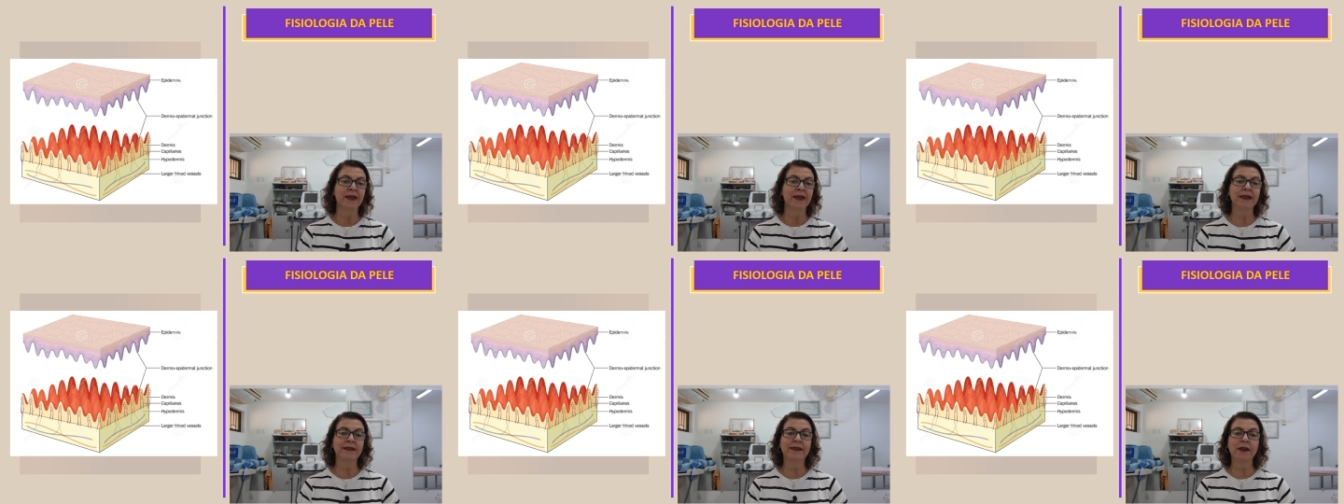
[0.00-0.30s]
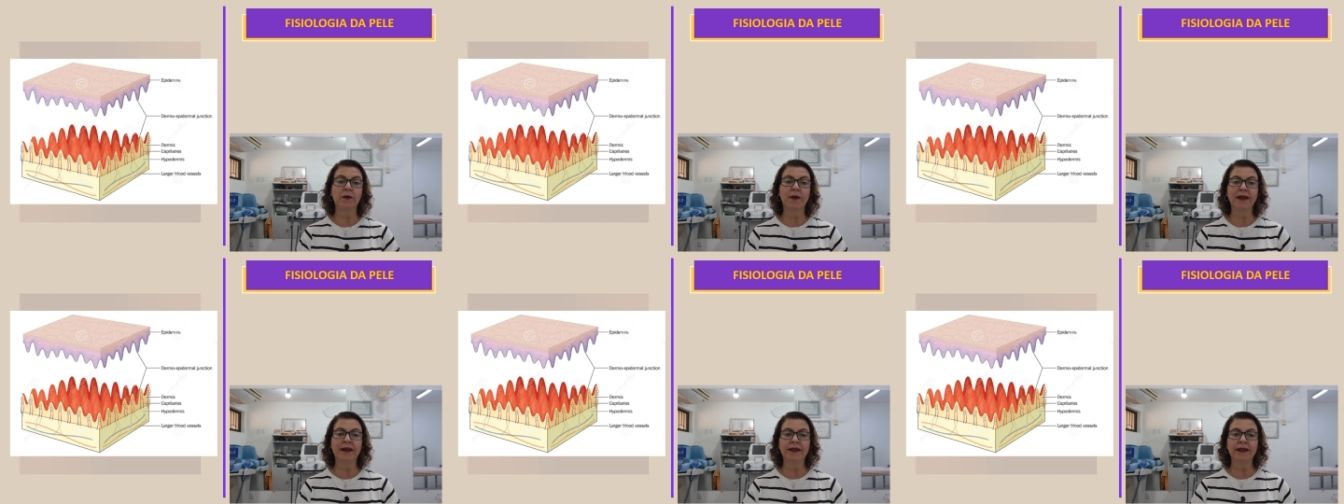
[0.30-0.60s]

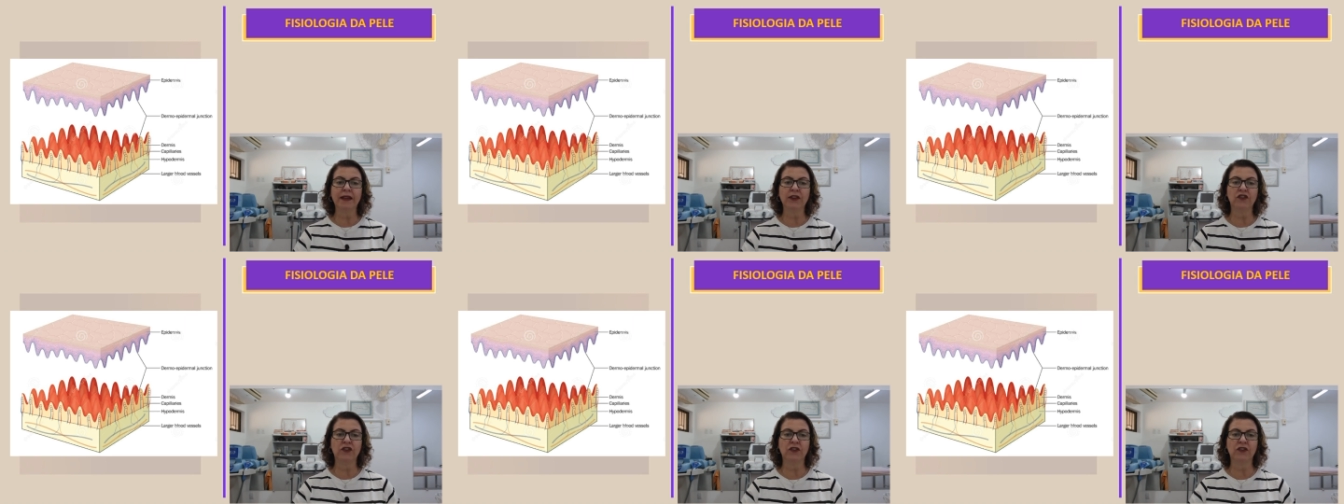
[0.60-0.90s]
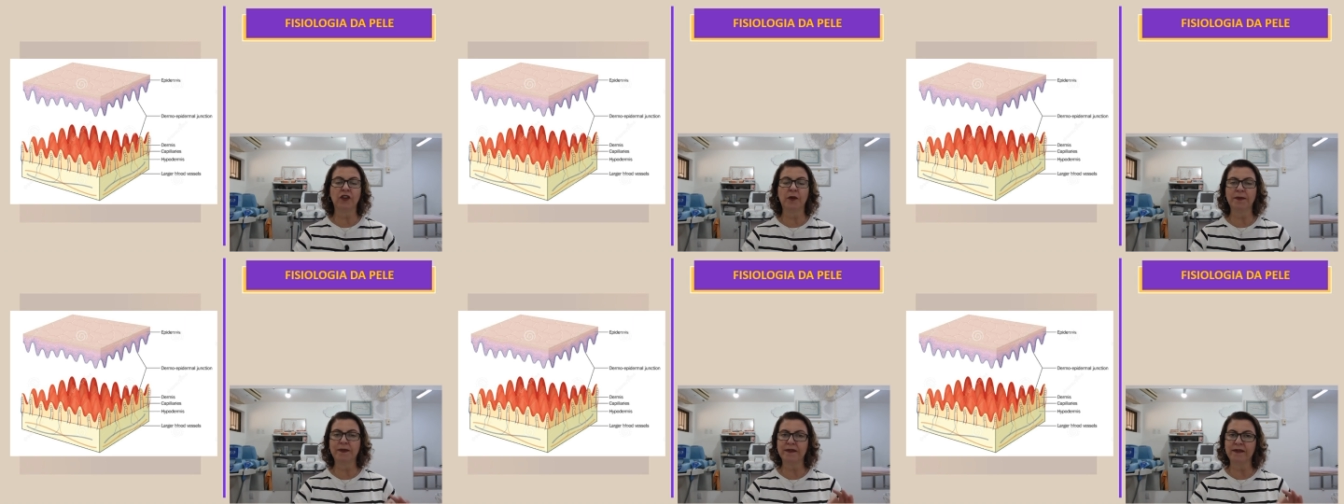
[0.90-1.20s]
Então aqui,
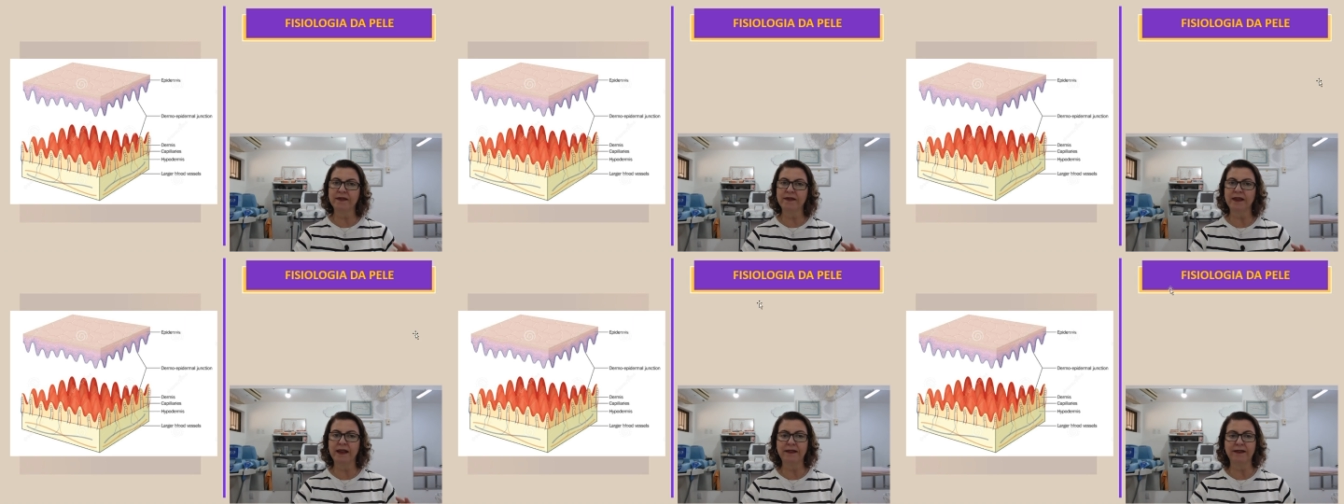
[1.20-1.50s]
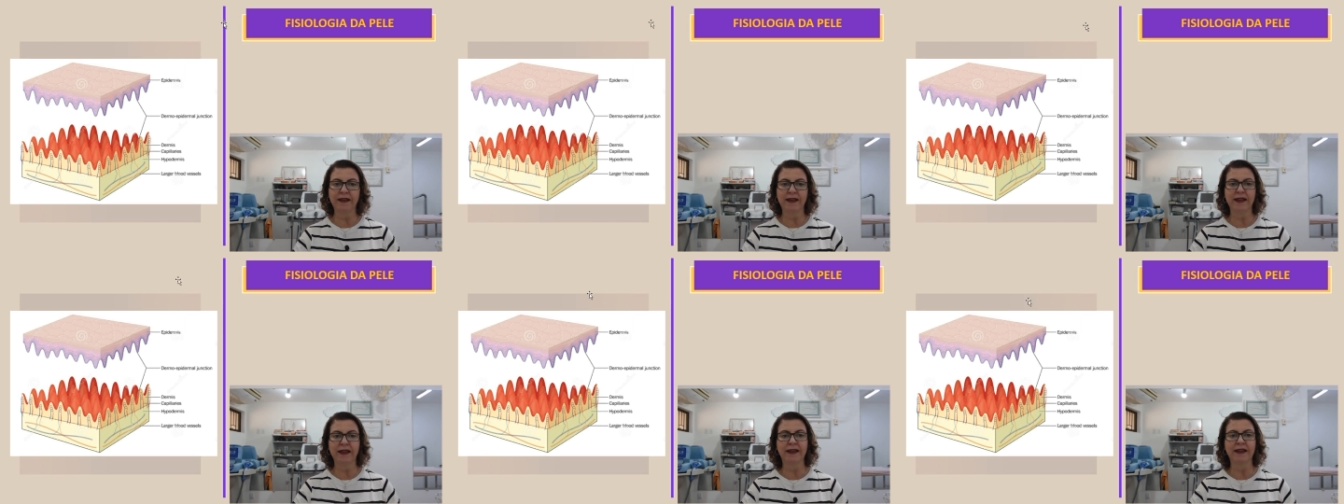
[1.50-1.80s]
gente, só para vocês
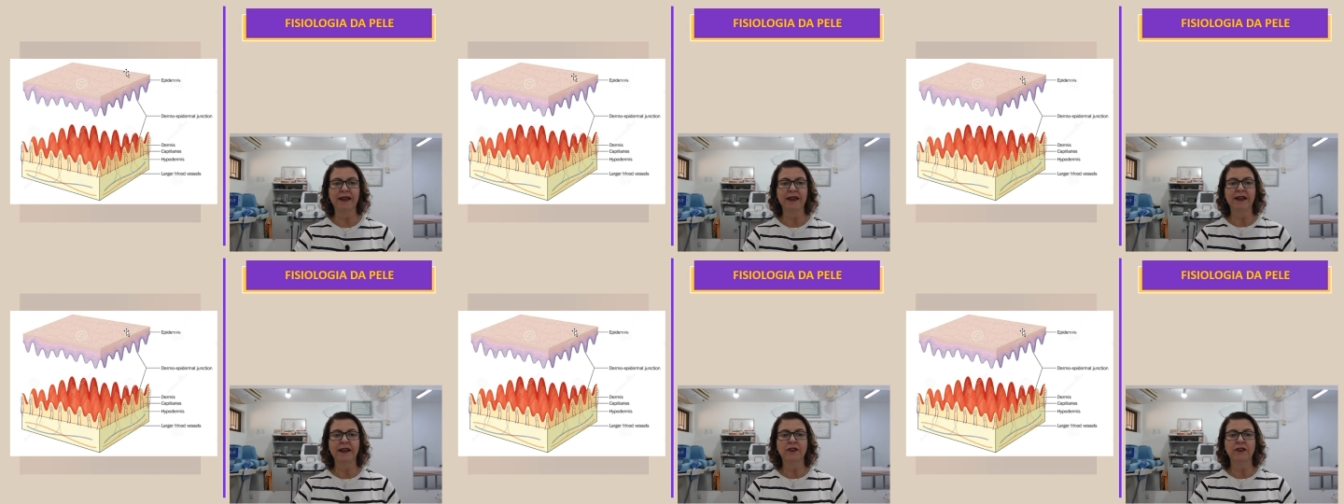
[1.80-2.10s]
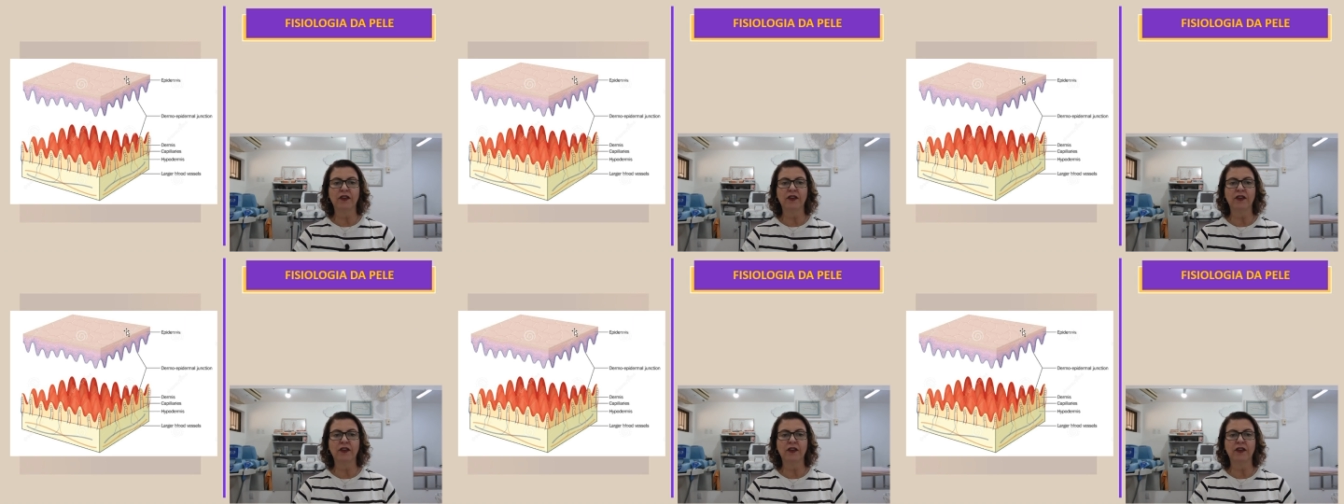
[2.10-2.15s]
entenderem,